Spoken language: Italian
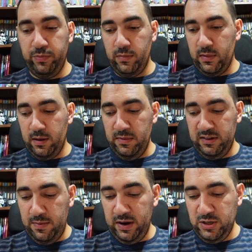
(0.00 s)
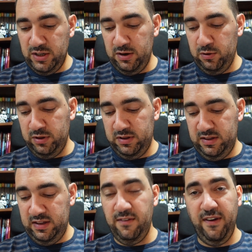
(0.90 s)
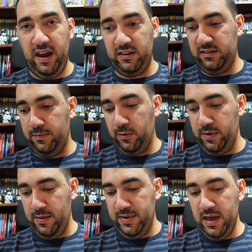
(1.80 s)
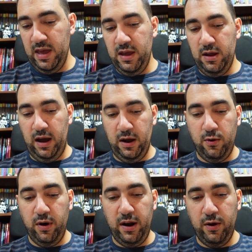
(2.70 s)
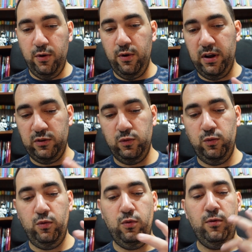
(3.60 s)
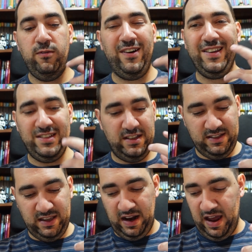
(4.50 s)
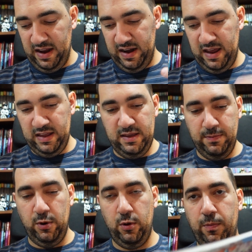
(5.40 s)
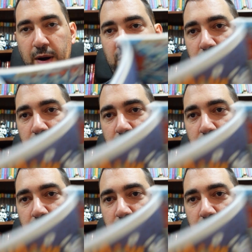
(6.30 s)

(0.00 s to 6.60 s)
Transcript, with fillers: mm, mi sembra che ci siano diversi problemi. Ancora ancora su facce strane, tipo un paio